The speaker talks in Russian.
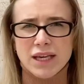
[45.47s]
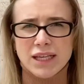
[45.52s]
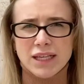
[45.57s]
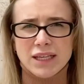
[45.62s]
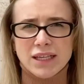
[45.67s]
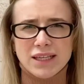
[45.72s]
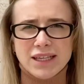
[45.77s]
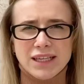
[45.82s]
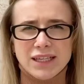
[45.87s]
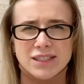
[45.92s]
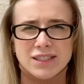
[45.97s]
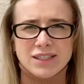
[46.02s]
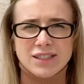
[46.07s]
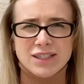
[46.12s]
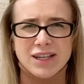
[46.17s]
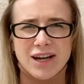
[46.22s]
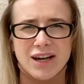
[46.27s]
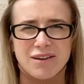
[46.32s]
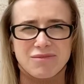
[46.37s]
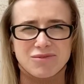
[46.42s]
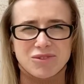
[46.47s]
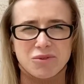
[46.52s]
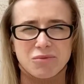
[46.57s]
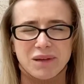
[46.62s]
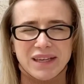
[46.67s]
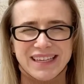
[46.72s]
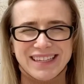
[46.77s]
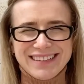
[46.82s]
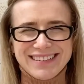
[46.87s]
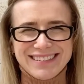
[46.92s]
It's time to
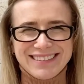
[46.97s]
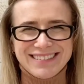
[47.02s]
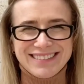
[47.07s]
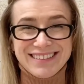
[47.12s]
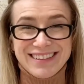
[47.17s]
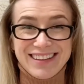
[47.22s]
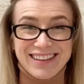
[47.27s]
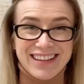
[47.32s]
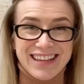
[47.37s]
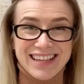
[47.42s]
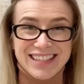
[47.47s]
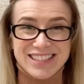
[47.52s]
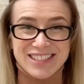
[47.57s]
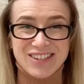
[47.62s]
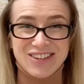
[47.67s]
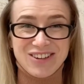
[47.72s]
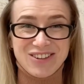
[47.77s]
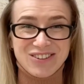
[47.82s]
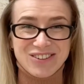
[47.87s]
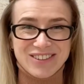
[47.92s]
begin. Let's go!